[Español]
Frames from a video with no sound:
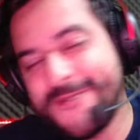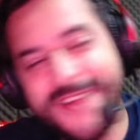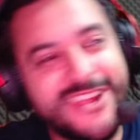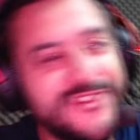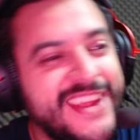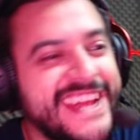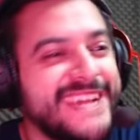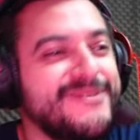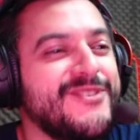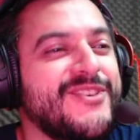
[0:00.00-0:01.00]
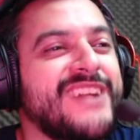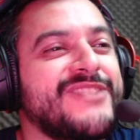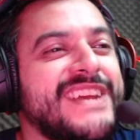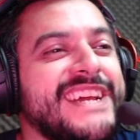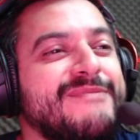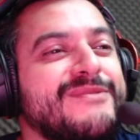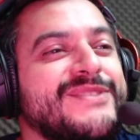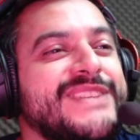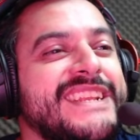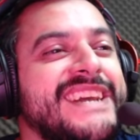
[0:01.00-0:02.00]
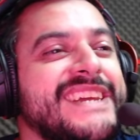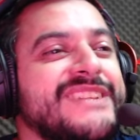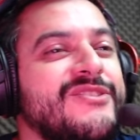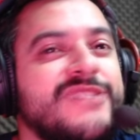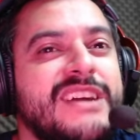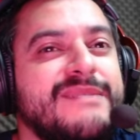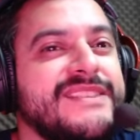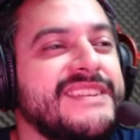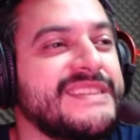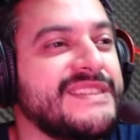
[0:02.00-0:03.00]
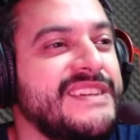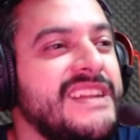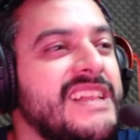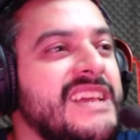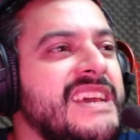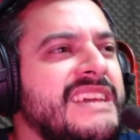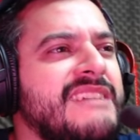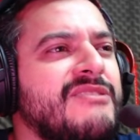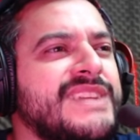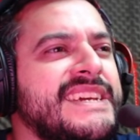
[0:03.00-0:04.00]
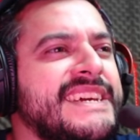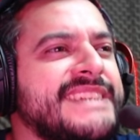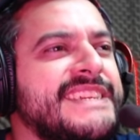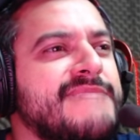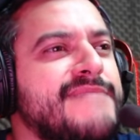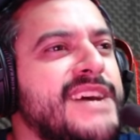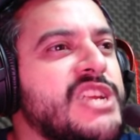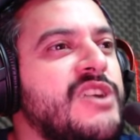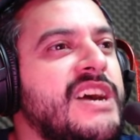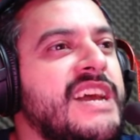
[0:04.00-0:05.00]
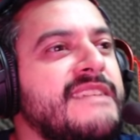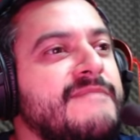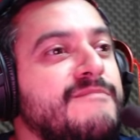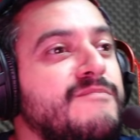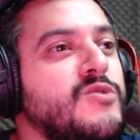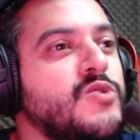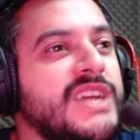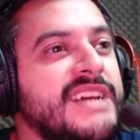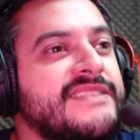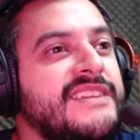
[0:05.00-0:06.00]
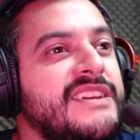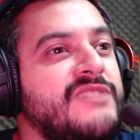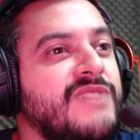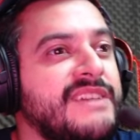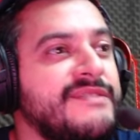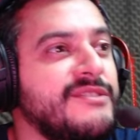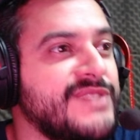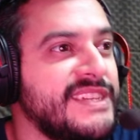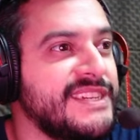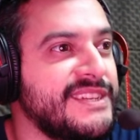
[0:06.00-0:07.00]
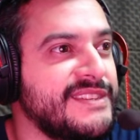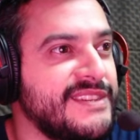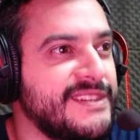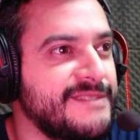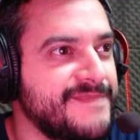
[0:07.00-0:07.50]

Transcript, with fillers: Pero acá lo traje, amigos. Acá lo traje. Le ponemos el like, obviamente que sí. Y vamos a ver. Sin embargo, hay muchas que nunca debieron salir, dice.